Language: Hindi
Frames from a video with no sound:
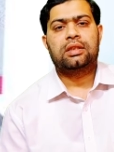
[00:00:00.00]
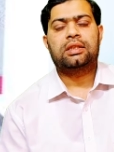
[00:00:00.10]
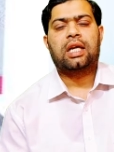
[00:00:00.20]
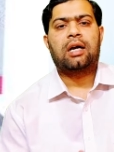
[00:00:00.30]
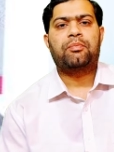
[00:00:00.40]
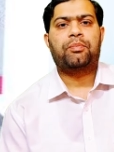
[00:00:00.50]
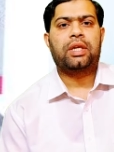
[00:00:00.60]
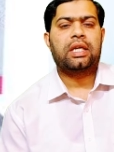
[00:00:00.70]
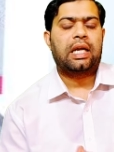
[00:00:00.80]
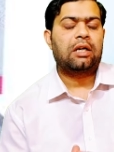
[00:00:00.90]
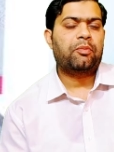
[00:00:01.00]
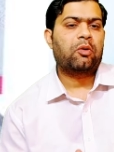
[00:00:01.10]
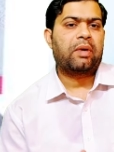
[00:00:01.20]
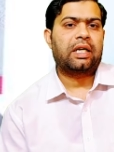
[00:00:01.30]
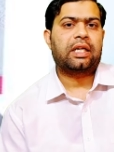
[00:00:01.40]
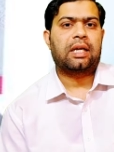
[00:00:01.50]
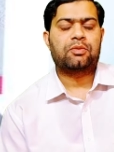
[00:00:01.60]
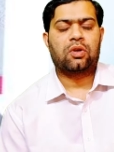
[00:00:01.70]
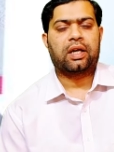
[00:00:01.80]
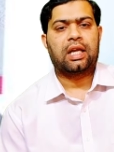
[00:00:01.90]
जिसे आप प्री एंड प्रोबायोटिक
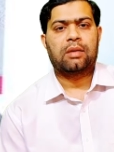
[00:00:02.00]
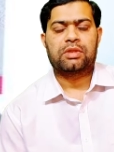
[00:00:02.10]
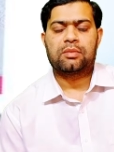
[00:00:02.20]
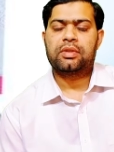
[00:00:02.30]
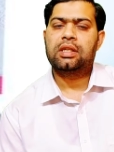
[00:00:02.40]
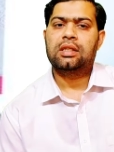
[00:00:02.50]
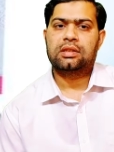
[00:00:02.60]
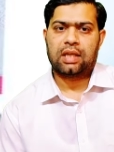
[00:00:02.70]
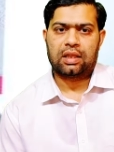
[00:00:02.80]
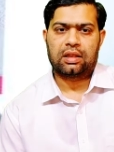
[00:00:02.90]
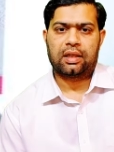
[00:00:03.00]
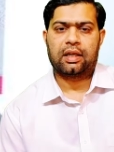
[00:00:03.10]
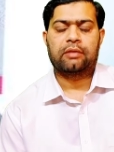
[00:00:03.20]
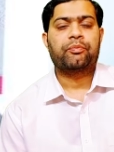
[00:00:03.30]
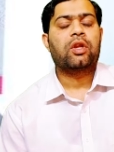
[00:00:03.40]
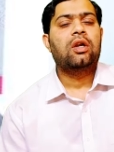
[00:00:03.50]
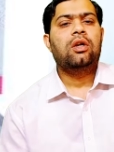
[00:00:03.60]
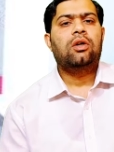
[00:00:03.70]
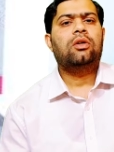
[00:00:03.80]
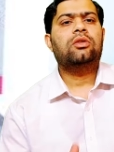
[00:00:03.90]
कैप्सूल के नाम से भी जानते हैं
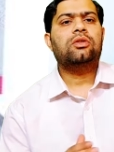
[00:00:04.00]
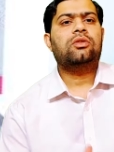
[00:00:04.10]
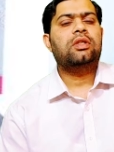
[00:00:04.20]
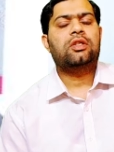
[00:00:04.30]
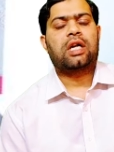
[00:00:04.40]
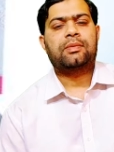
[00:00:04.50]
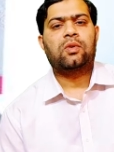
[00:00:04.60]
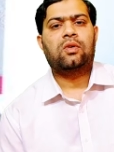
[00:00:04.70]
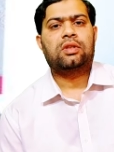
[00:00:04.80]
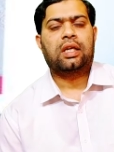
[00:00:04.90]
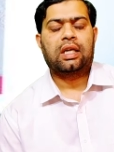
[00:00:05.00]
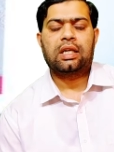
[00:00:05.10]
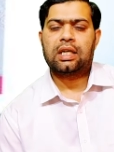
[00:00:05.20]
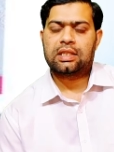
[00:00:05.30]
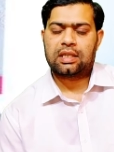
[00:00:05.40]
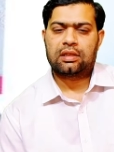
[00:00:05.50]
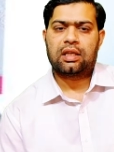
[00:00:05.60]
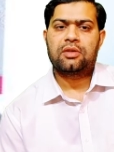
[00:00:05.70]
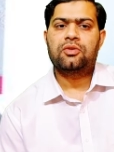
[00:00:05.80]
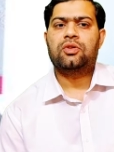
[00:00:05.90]
और दोस्तों ये जो कैप्सूल होते हैं इनका
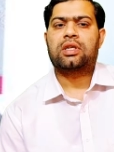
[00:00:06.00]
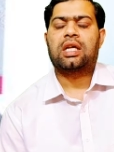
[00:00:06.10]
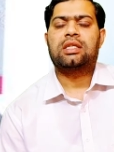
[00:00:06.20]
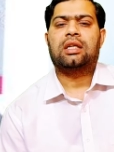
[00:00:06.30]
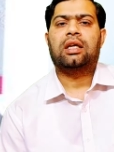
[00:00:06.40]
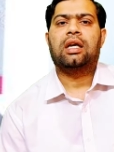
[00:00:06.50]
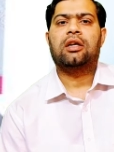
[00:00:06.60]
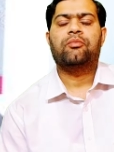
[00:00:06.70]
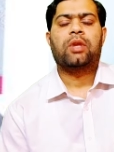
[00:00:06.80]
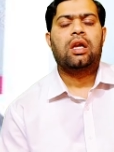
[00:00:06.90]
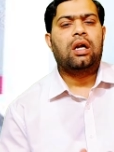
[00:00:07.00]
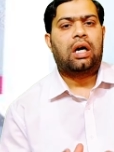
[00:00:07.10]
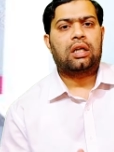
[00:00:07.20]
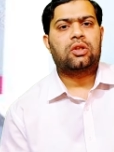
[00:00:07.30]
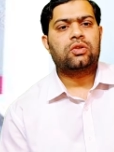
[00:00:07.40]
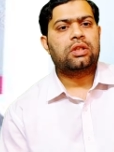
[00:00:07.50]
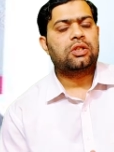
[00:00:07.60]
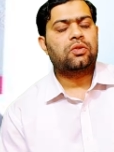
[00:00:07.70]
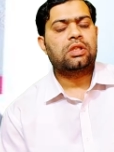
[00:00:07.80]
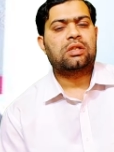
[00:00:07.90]
ज़्यादातर यूज जो किया जाता है आंतों
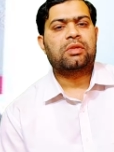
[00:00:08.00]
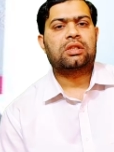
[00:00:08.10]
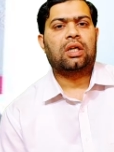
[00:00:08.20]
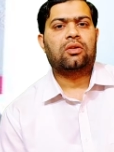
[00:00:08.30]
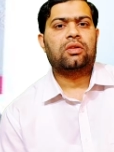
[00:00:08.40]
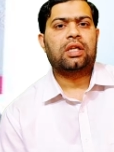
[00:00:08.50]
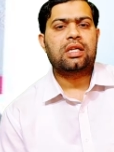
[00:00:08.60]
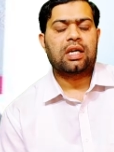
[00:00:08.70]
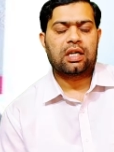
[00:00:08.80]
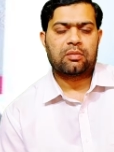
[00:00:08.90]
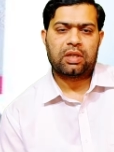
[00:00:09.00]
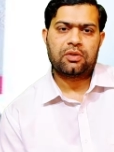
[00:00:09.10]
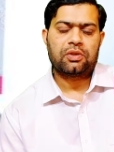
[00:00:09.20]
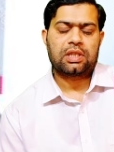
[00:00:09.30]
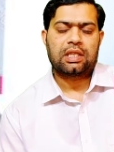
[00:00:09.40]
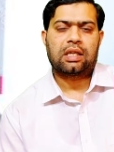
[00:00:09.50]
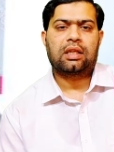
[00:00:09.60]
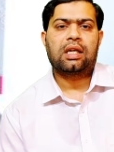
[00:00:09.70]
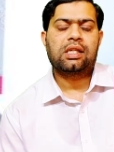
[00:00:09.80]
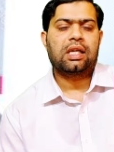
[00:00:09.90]
से जुड़ी समस्या को ठीक करने में यूज किया
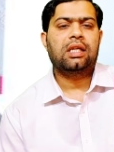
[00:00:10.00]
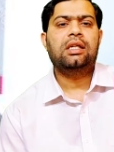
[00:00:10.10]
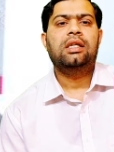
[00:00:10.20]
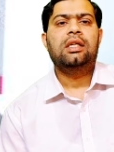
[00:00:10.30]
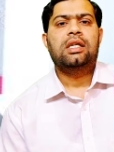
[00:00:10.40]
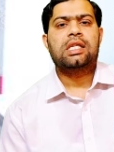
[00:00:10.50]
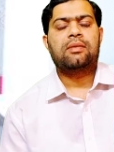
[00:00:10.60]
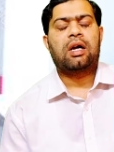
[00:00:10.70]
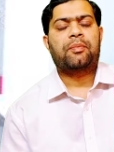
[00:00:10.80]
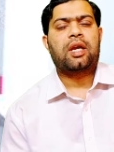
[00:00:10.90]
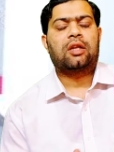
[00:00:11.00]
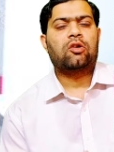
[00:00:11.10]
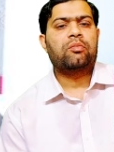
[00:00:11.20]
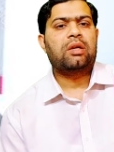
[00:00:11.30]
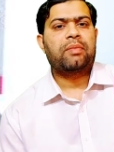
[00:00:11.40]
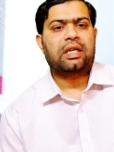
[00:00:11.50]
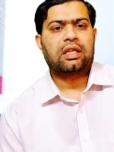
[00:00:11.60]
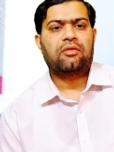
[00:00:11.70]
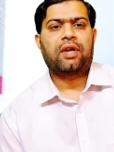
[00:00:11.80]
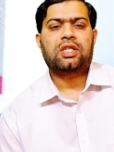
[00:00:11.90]
जाता है यानी जब आपके आंतों में
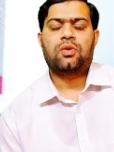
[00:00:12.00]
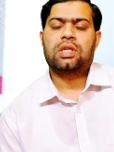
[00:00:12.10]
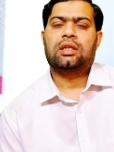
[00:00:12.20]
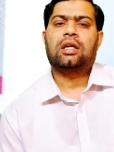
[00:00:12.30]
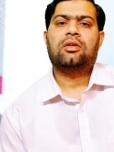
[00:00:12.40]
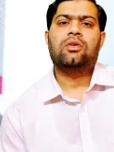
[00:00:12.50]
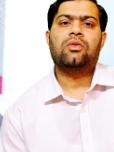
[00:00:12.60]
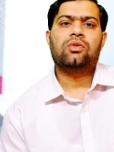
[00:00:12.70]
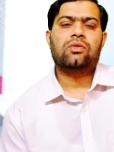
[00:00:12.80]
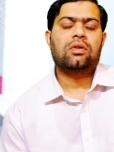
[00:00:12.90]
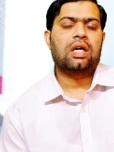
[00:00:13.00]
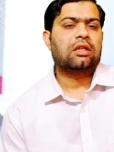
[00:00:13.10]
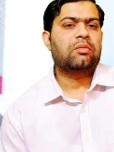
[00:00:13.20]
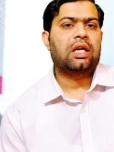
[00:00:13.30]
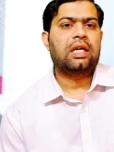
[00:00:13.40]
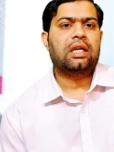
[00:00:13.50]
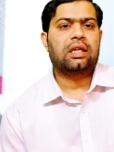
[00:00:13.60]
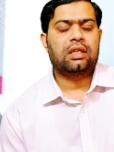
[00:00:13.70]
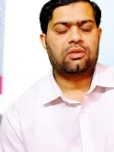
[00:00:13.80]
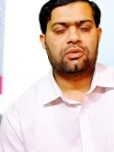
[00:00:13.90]
बैक्टीरियल इन्फेक्शन हो जाता है तो उसको खत्म
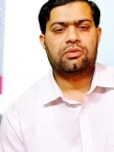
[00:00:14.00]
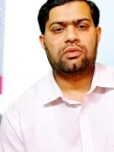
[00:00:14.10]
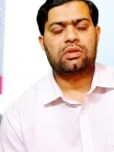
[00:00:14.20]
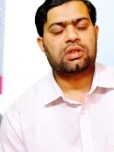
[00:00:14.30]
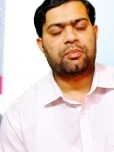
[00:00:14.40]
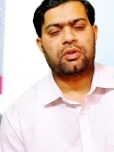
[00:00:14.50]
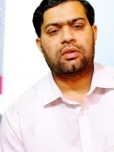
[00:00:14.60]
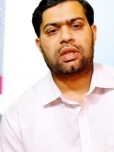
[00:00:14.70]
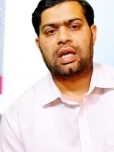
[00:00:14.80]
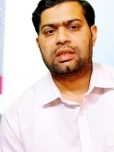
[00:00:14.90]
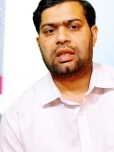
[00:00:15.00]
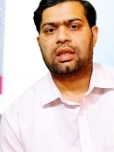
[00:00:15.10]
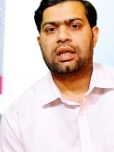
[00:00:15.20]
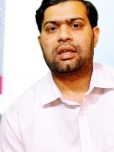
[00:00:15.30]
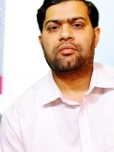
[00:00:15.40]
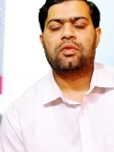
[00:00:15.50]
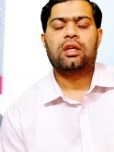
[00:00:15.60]
करने के लिए दोस्तों इसका प्रयोग किया जाता है